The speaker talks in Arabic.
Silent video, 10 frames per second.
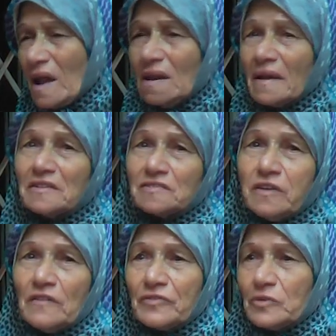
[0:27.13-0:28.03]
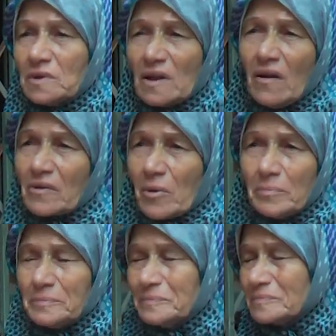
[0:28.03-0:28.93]
الله يسفل فيهم يا رب
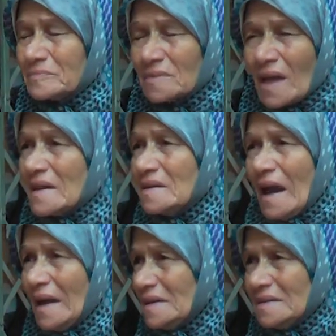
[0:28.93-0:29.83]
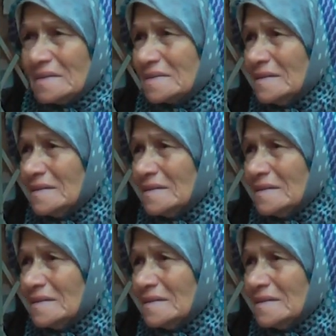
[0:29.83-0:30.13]
اي عيد